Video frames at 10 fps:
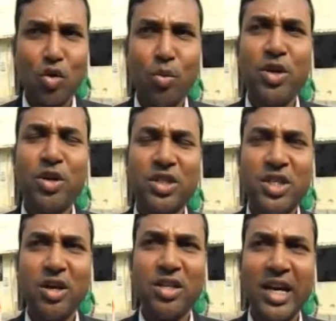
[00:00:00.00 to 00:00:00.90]
অভিযোগ ছিল
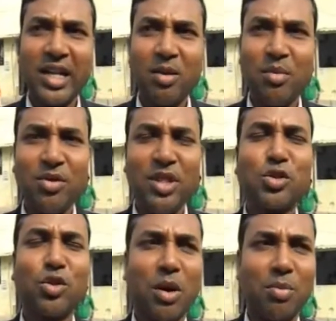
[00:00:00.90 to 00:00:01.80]
যে বিরুদ্ধে
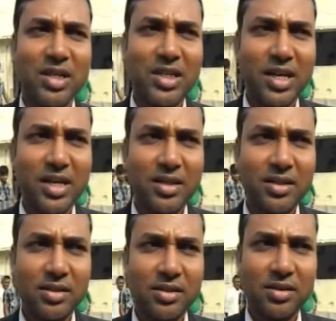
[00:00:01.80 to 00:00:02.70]
সোনা পাচার
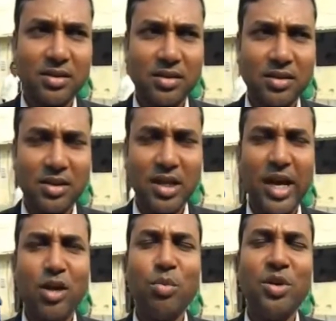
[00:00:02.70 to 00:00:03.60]

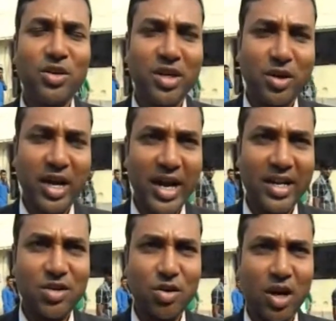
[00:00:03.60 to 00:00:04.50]
এই অভিযোগে ওকে
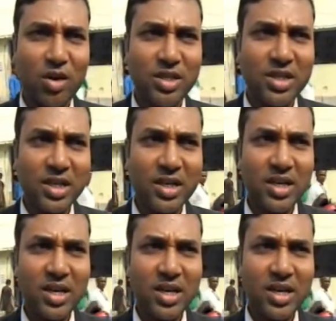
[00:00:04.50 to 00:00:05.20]
অ্যারেস্ট করা হয়েছে